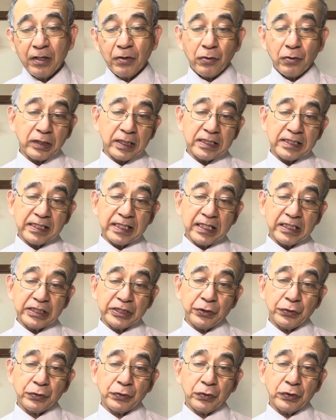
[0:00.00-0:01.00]
私がし
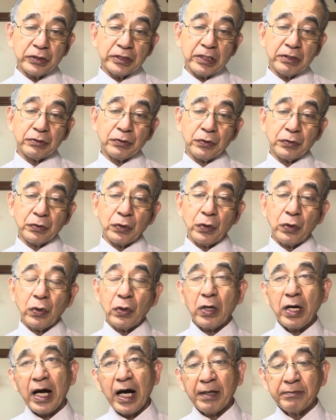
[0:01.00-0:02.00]
ようとしていること
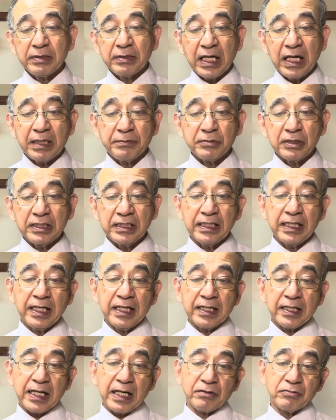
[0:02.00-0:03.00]
をアブラハムに
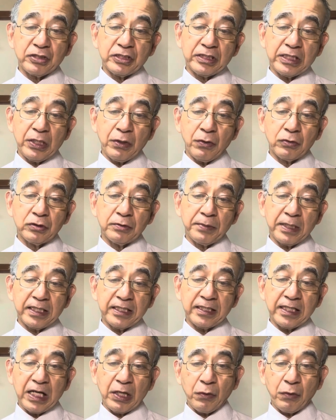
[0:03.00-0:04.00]
隠しておくべ
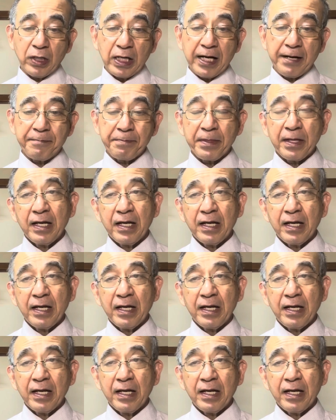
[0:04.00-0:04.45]
きだろうか。